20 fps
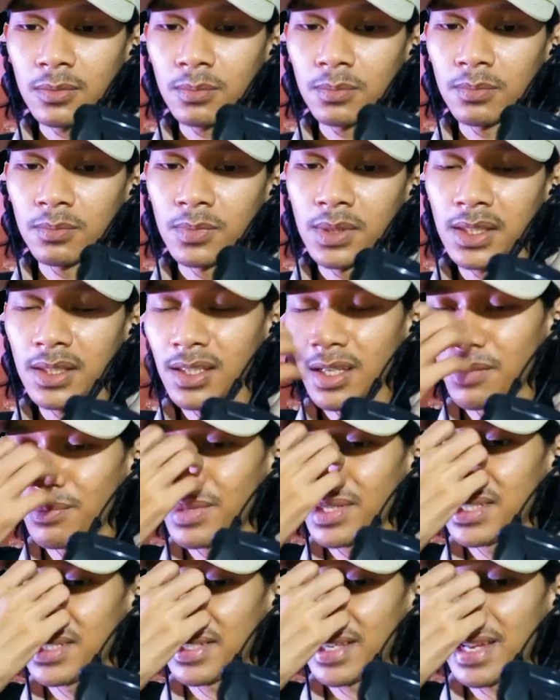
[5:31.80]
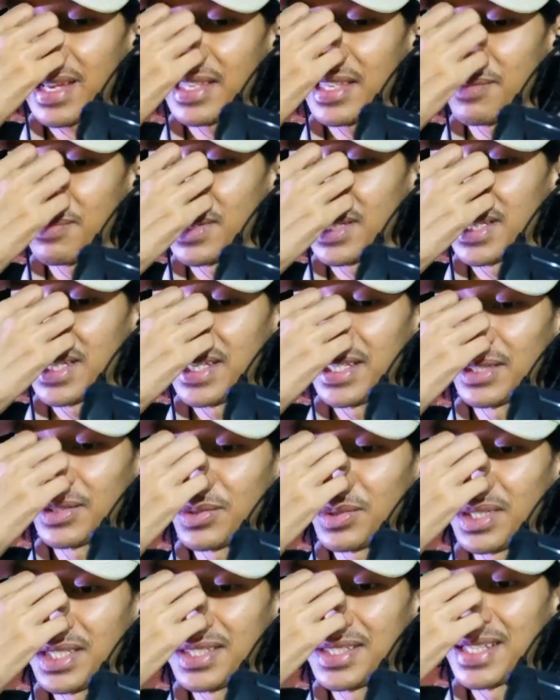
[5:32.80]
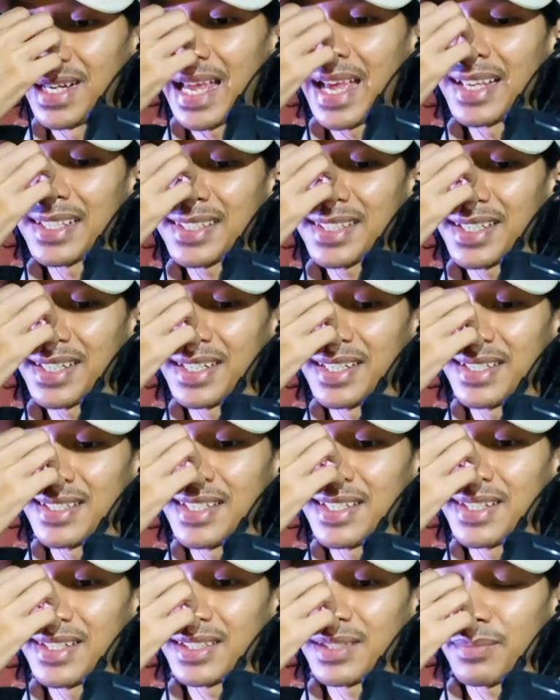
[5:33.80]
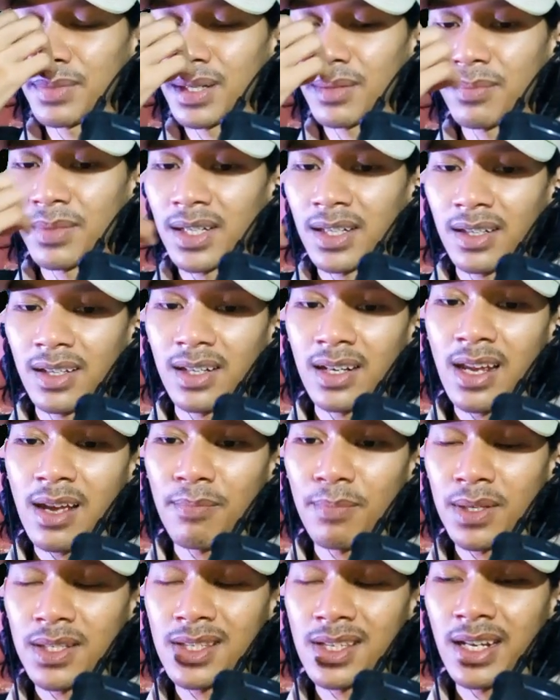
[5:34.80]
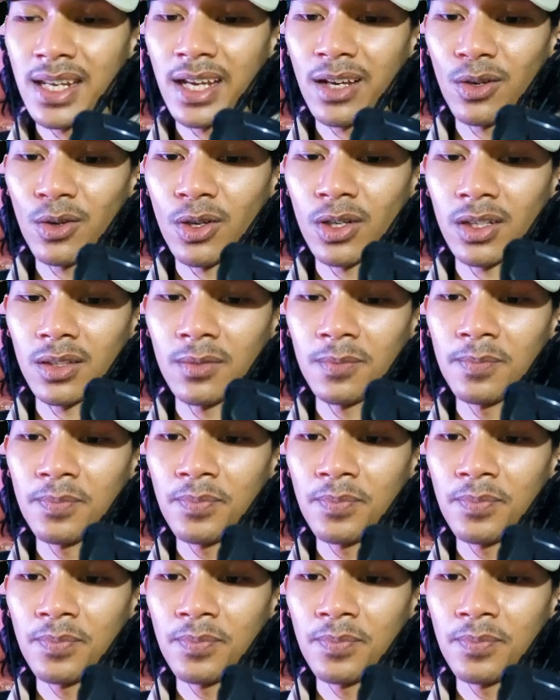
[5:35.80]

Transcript: bisa-bisanya begitu dijelasin di sini teman-teman kenapa si Neklor